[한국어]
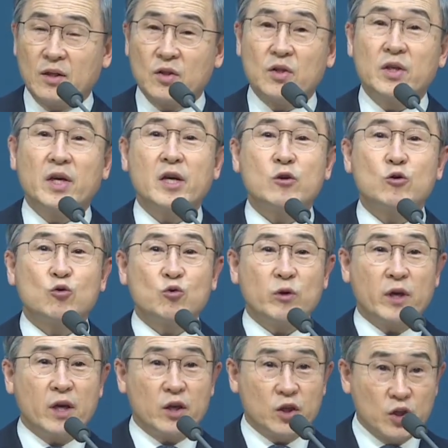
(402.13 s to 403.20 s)

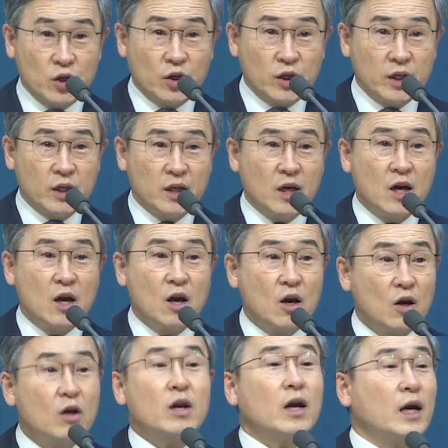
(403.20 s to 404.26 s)
예수의 영이
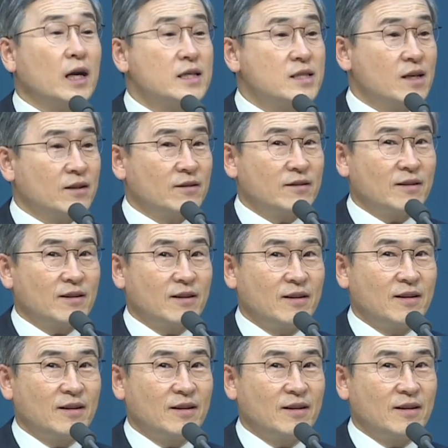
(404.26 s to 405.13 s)
허락하지 않더라.